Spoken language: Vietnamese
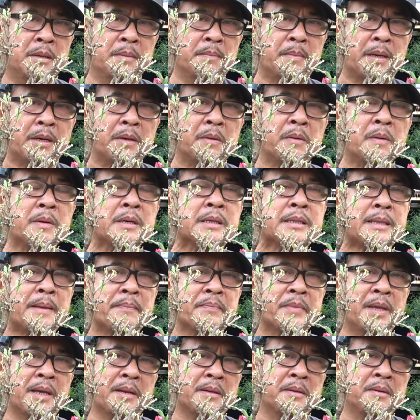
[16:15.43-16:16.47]
mà nó có cái tầm
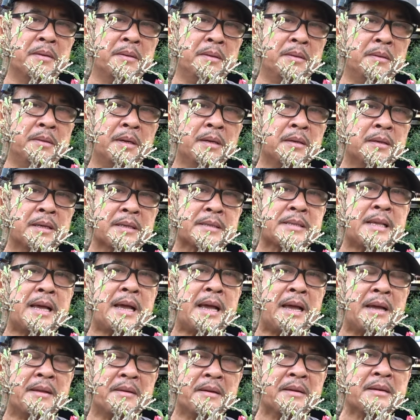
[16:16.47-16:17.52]
nhìn nó rất là
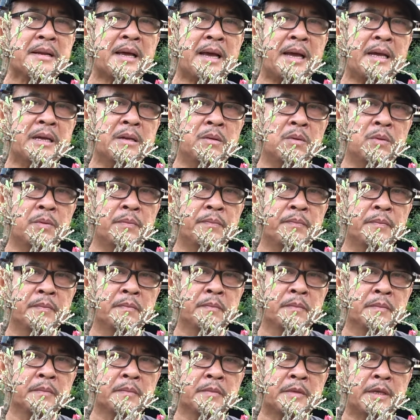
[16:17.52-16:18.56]
xa rất là hay luôn
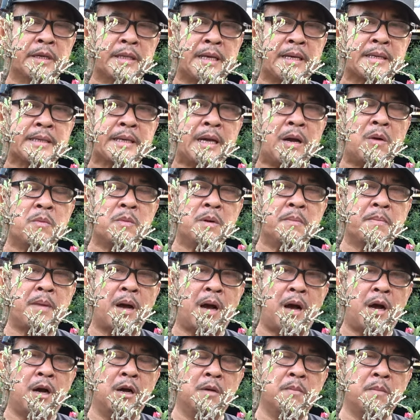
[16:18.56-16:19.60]
thì thằng cháu nó
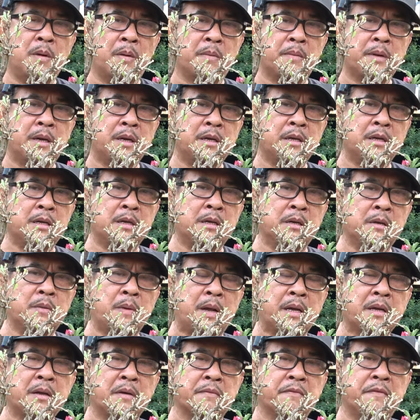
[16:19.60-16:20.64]
mở một cái
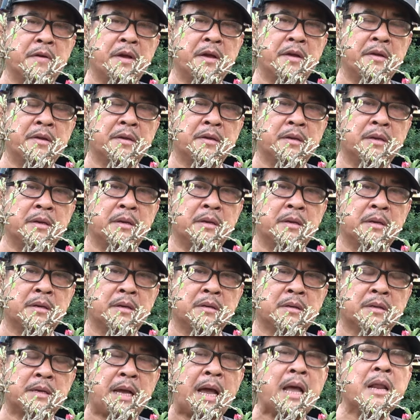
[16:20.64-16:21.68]
quán cà phê
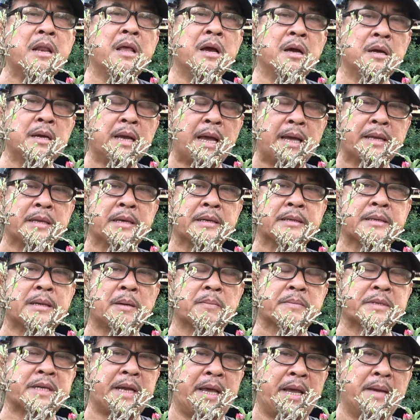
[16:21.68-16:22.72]
khá lớn hai vợ
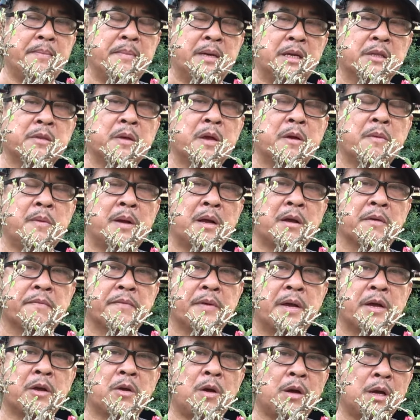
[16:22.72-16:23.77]
chồng trẻ mà nó thuê quán cà
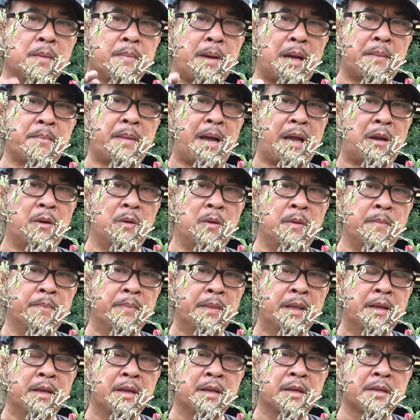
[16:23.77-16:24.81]
phê có cái mặt bằng luôn
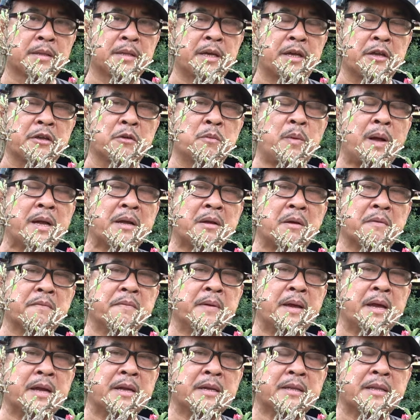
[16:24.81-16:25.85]
thì quán cà
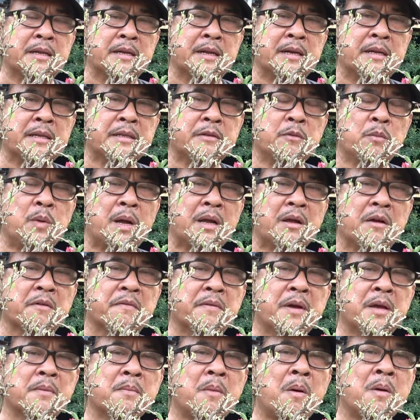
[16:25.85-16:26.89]
phê thì nó lấy từ quán cà
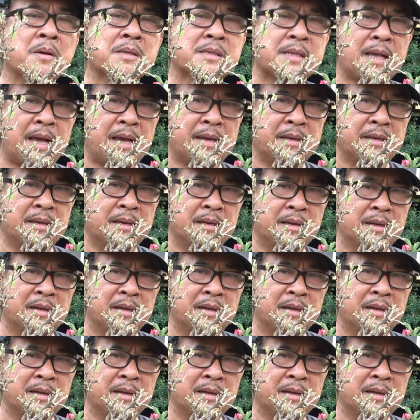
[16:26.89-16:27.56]
phê bonsai